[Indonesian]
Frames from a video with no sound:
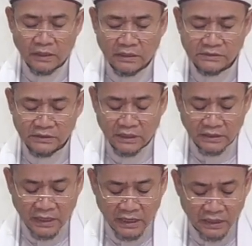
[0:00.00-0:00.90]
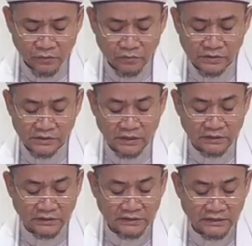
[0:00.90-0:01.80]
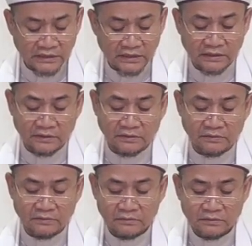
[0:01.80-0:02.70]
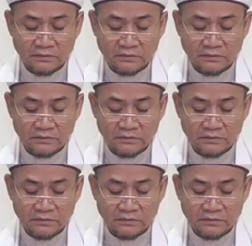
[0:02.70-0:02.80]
rahasia yang halus, yang detil gitu.